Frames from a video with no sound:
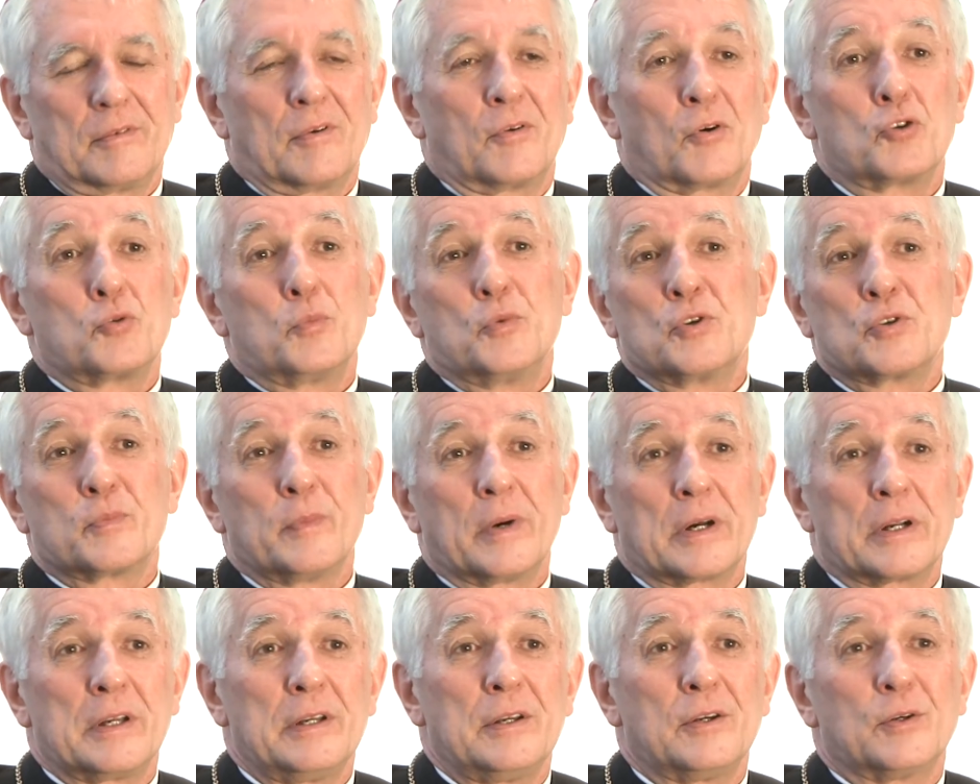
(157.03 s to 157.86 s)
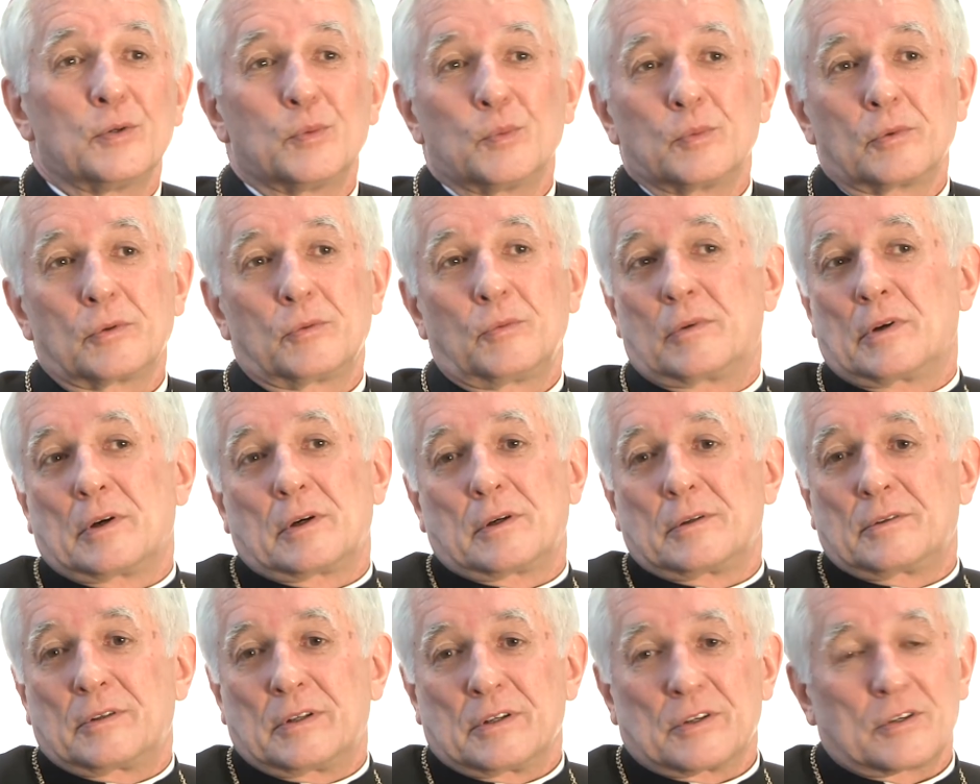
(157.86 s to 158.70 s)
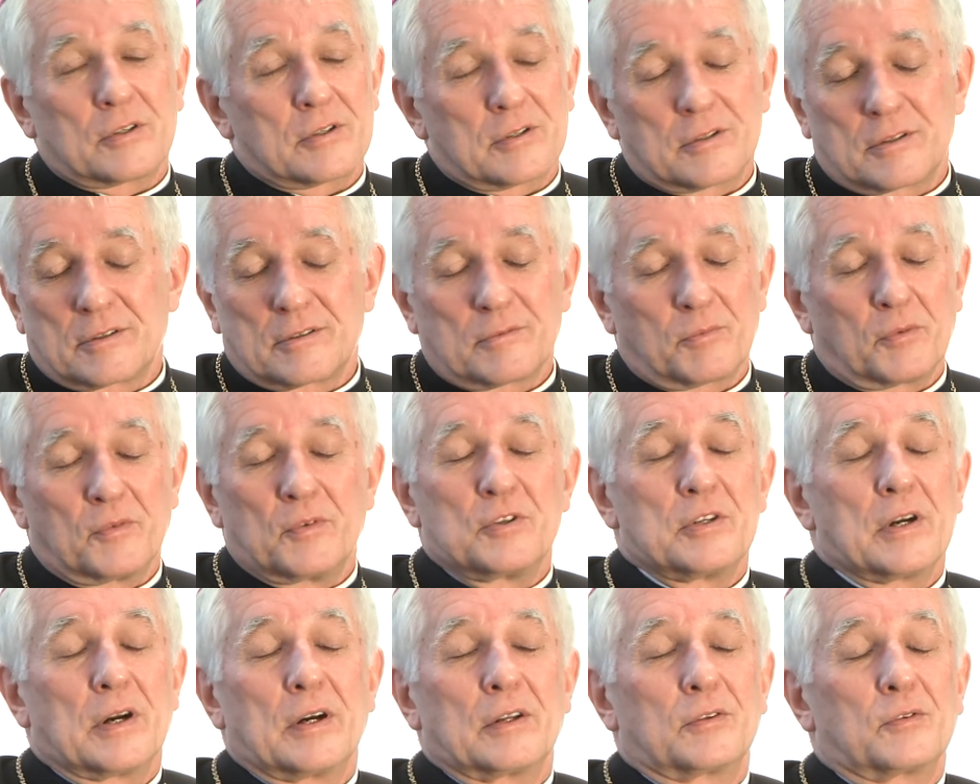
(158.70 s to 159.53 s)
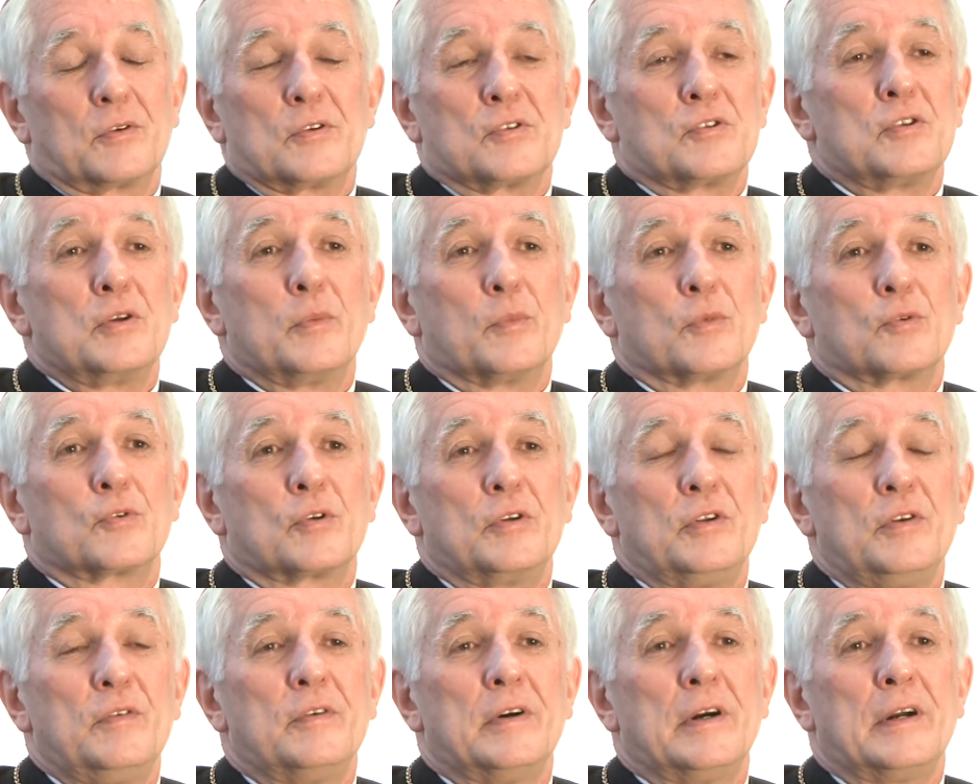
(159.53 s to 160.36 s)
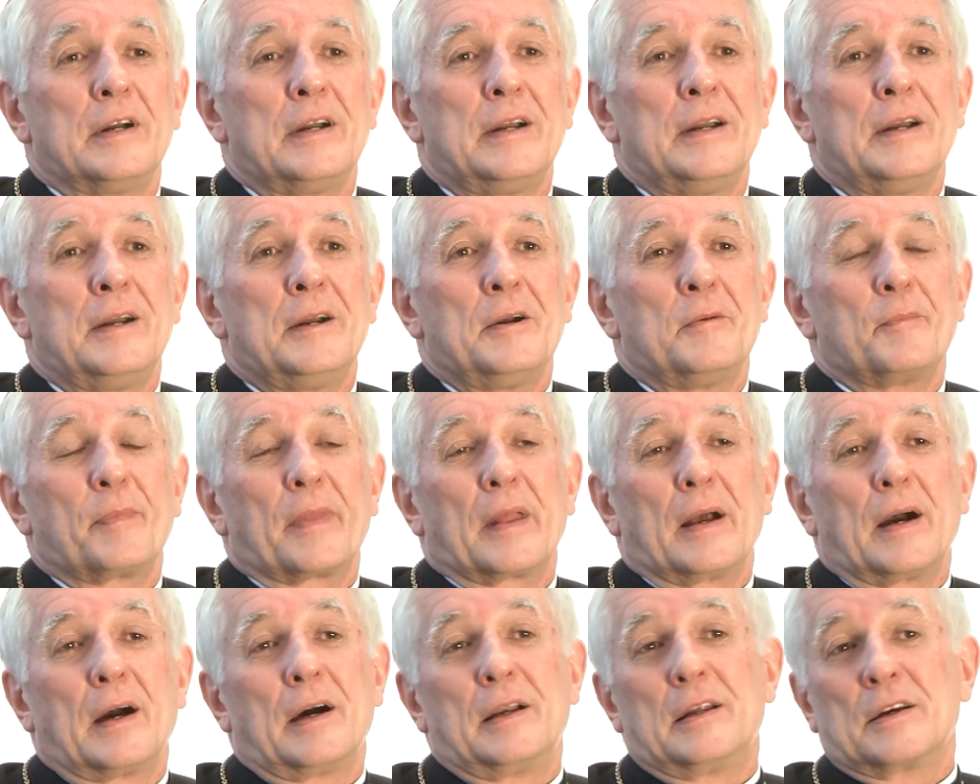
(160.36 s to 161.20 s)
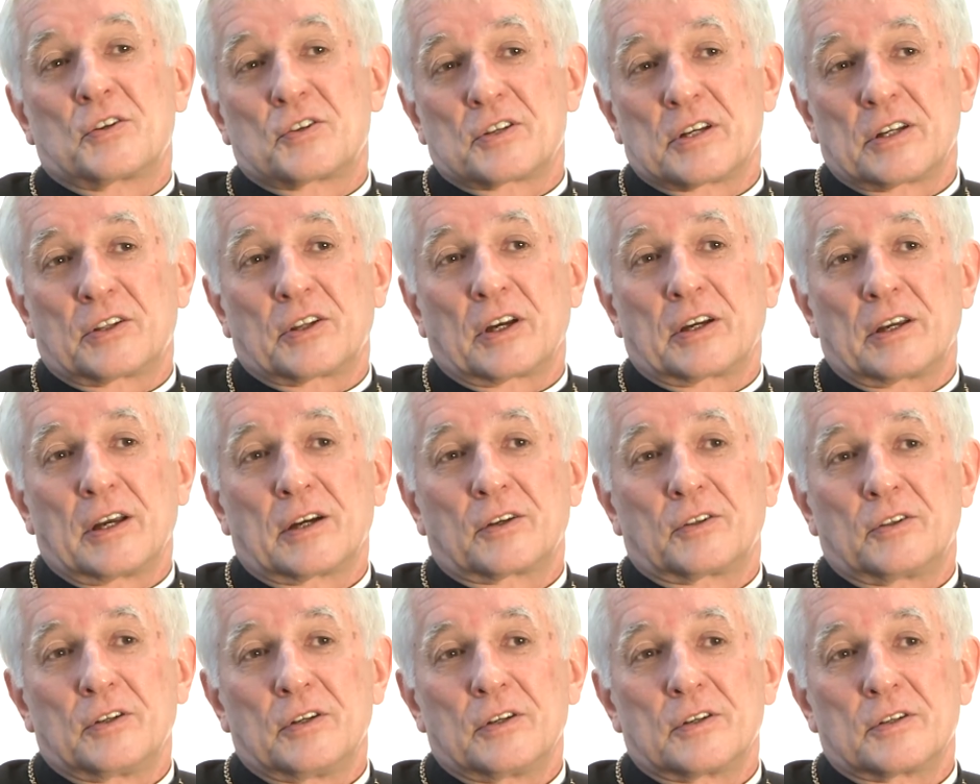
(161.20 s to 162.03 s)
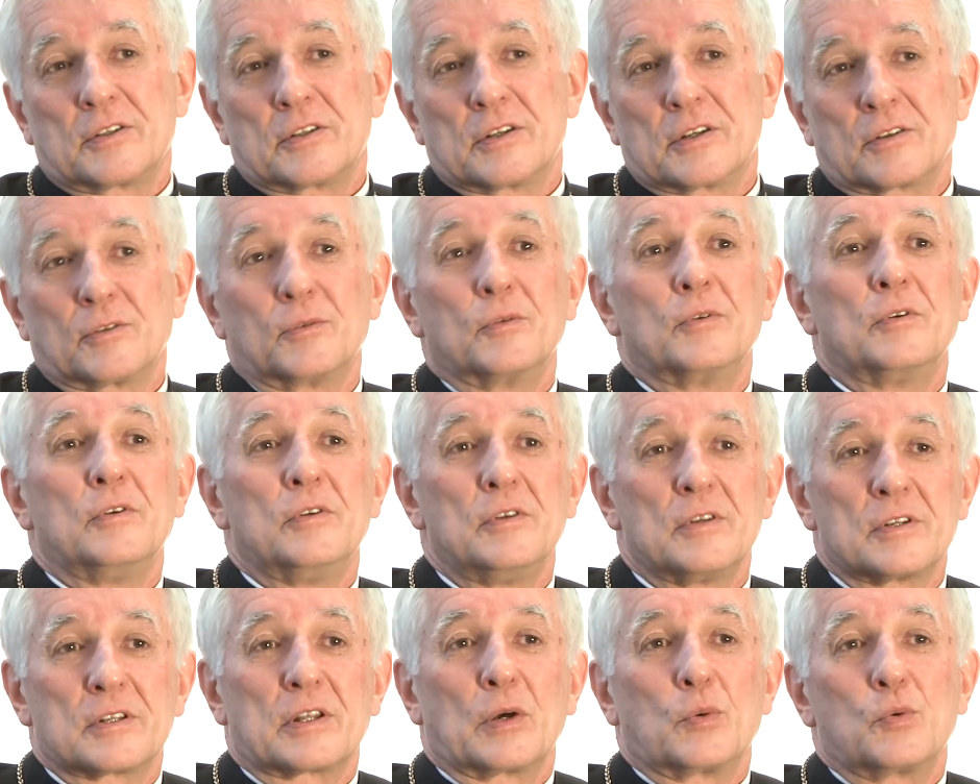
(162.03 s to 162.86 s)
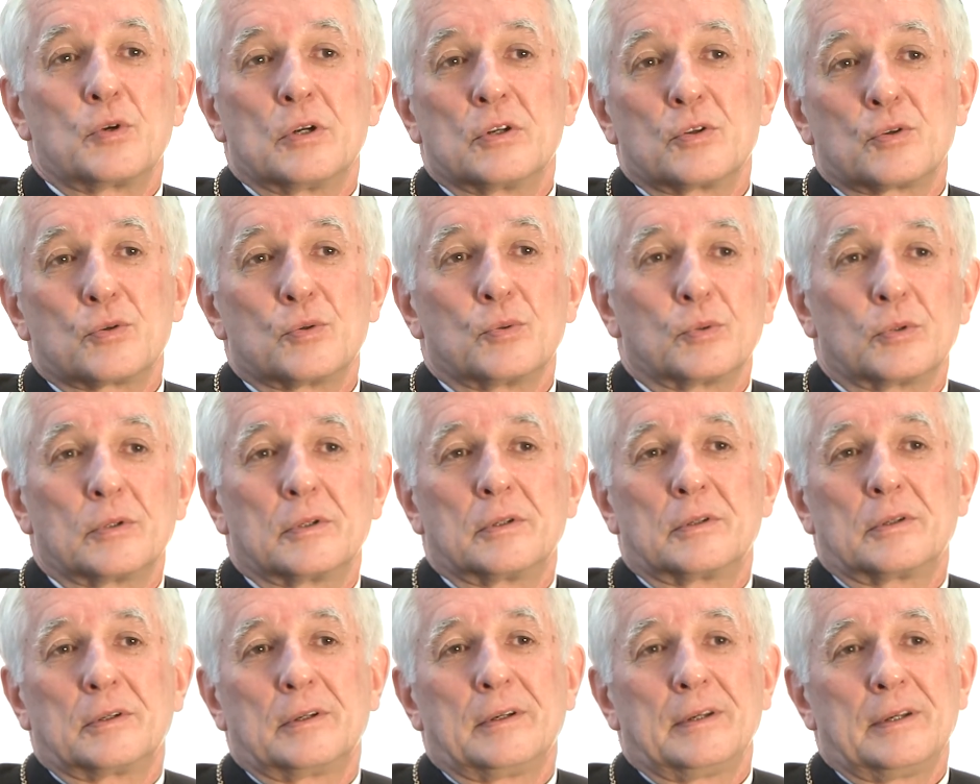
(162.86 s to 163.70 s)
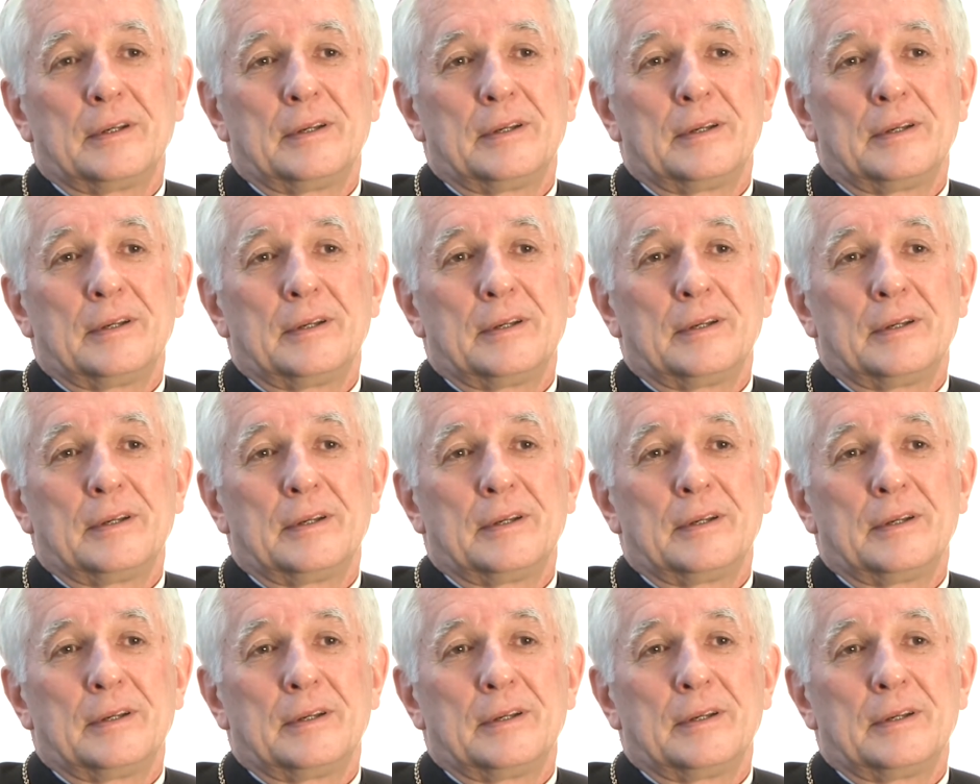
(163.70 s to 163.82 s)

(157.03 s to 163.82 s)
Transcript: choćby z Maryją, która też powiedziała, to jest niemożliwe, ale chcę tak, jak Ty chcesz. No i stał się cud.